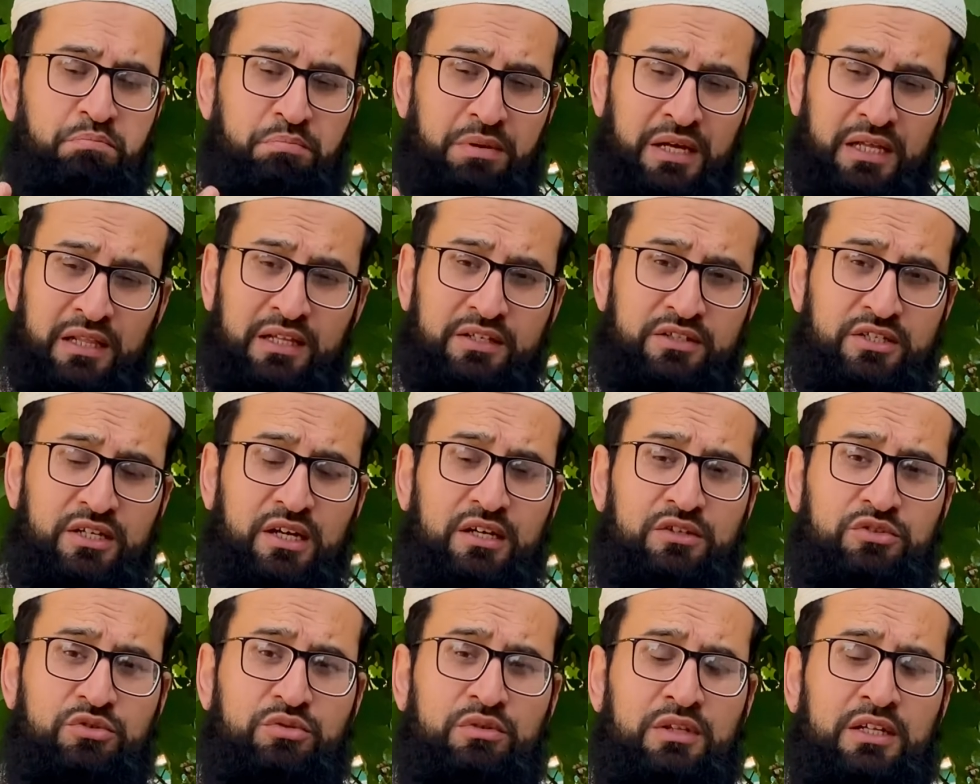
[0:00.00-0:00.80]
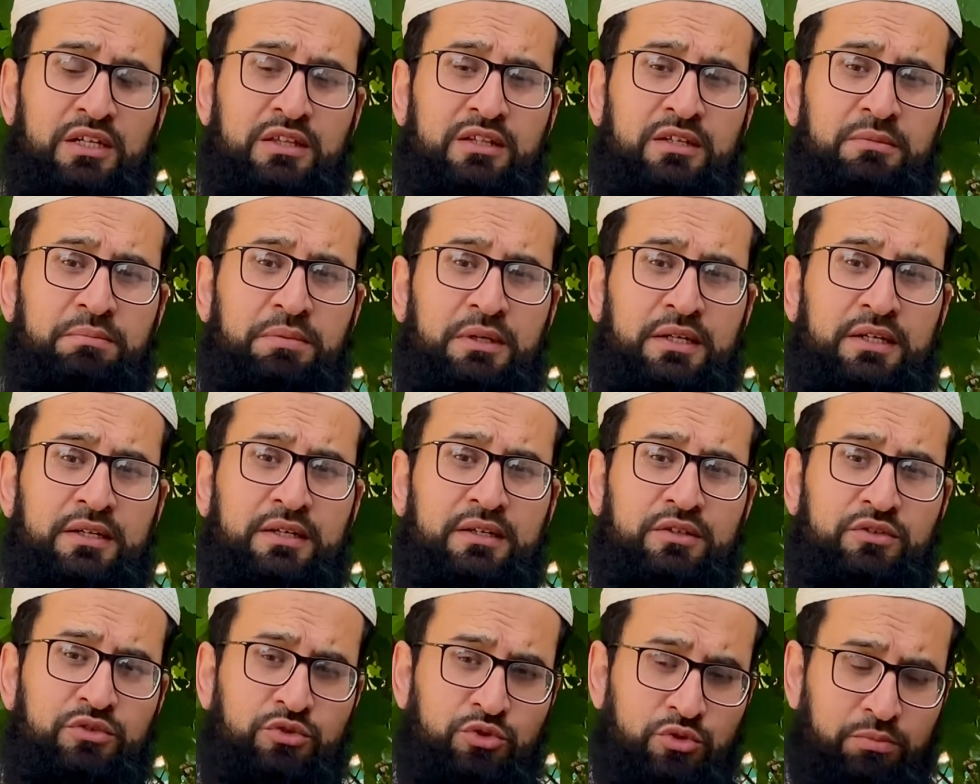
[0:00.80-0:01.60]
पहले चार सुन्नतें
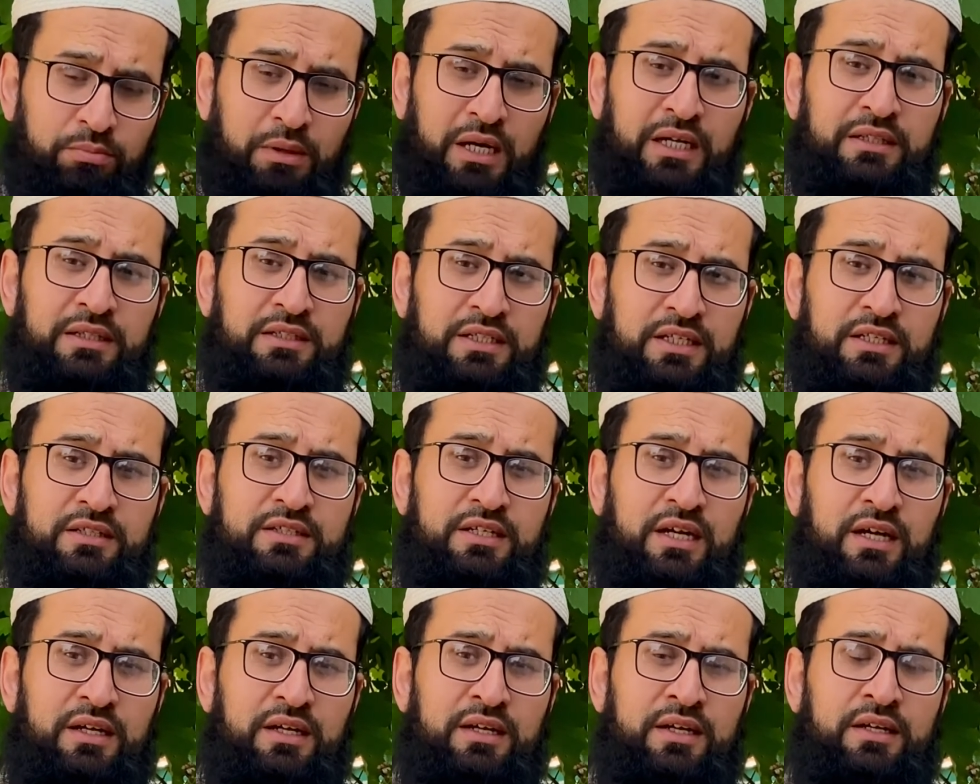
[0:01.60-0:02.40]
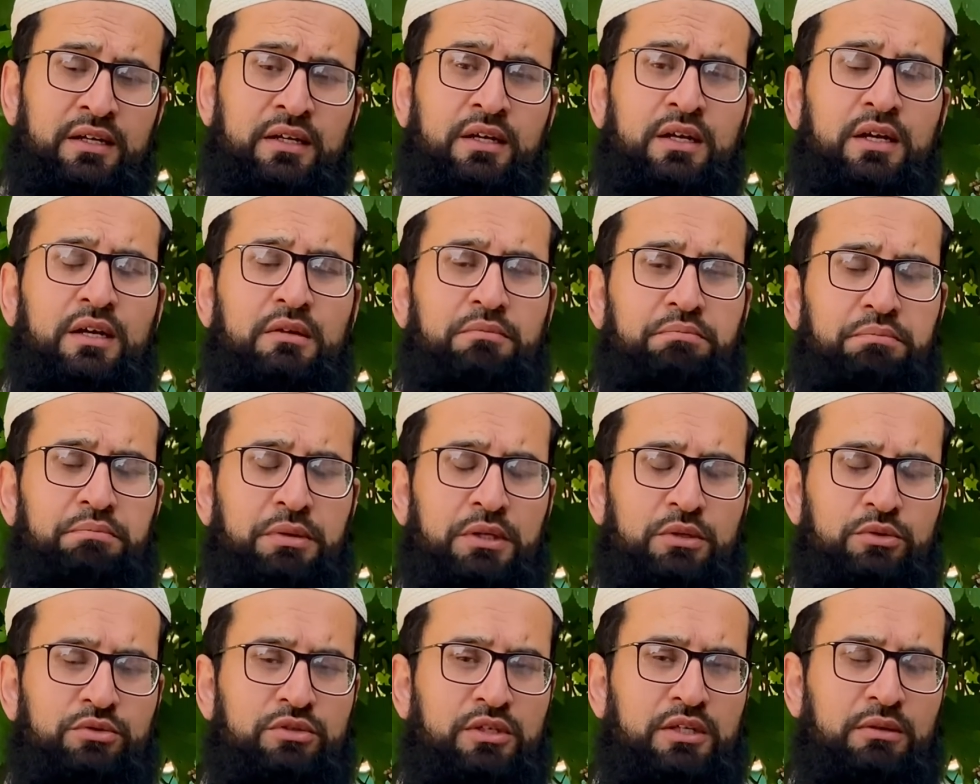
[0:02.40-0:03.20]
पढ़े जो बाद की चार हैं
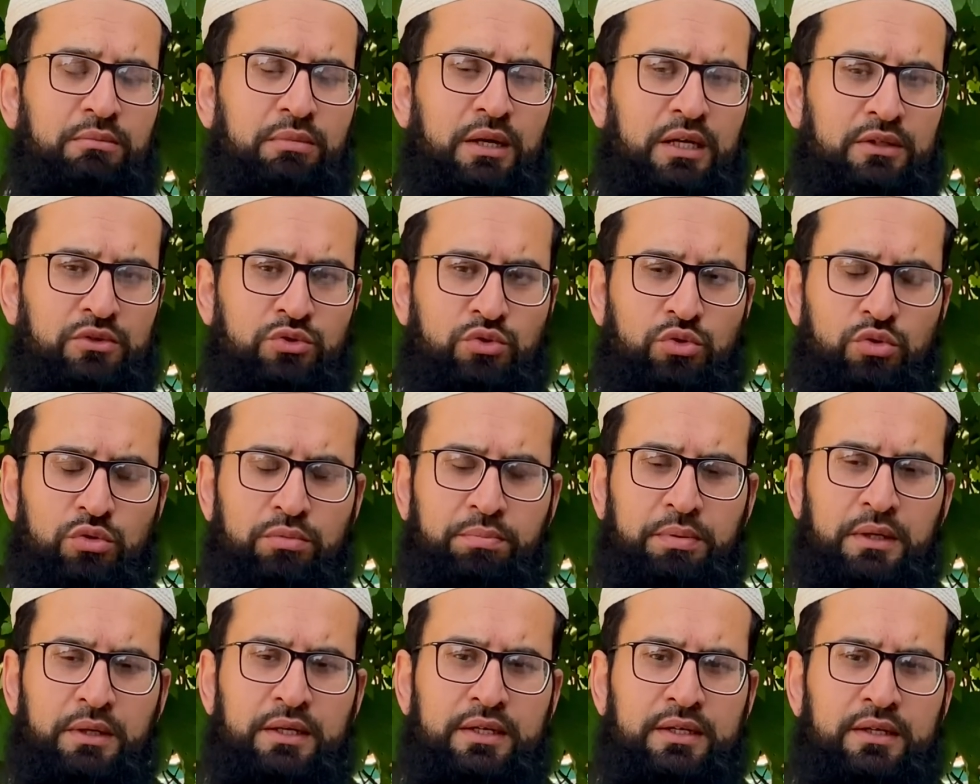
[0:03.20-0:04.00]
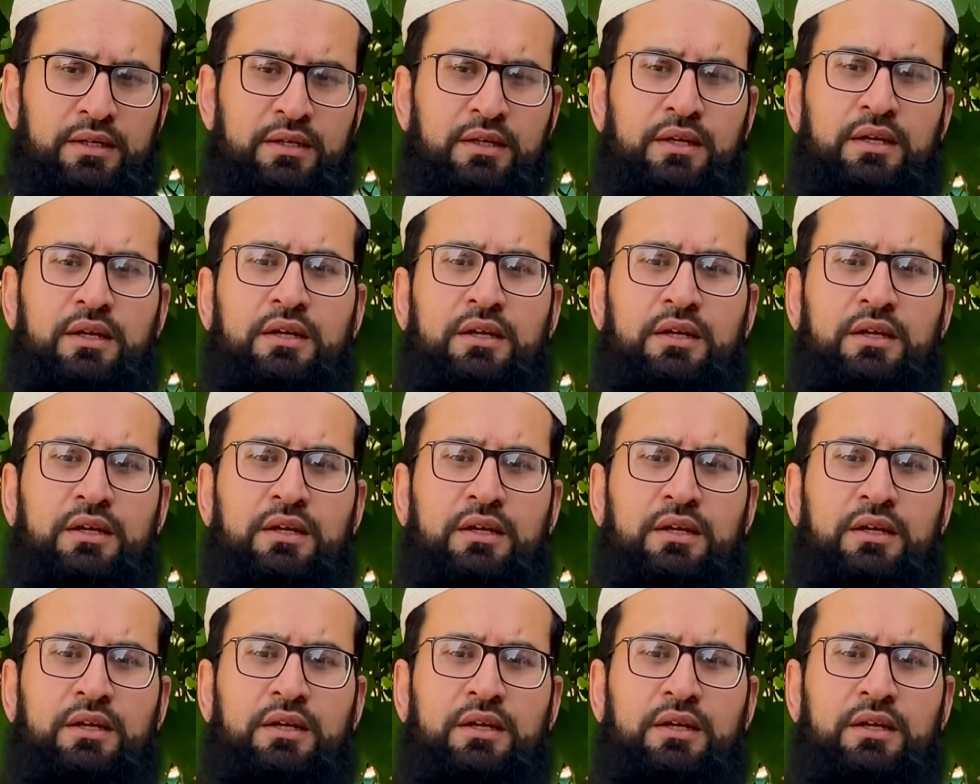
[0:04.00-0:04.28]
फिर उसके बाद दो पढ़े